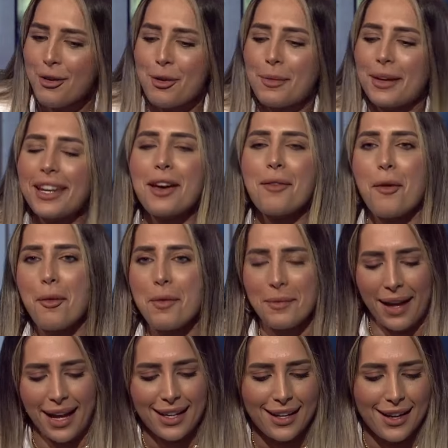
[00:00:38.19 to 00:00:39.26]
ومنا مامي
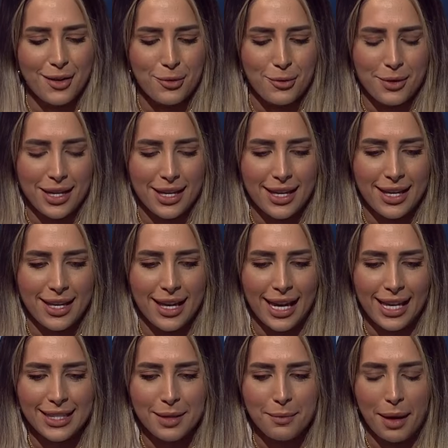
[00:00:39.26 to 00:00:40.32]
معانا
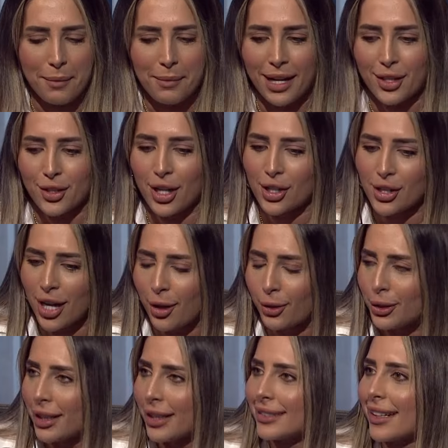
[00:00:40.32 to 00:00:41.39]
وحزم عامل اشغال شقه
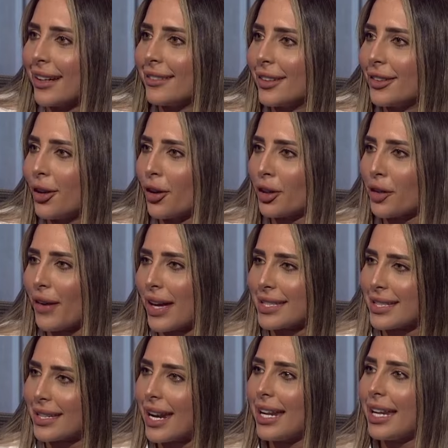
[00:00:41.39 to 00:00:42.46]
وطلع ترند النهارده
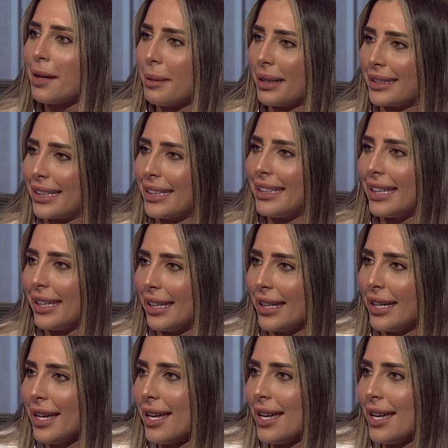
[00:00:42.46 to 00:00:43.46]
فحسينا ان احنا محتاجين ايه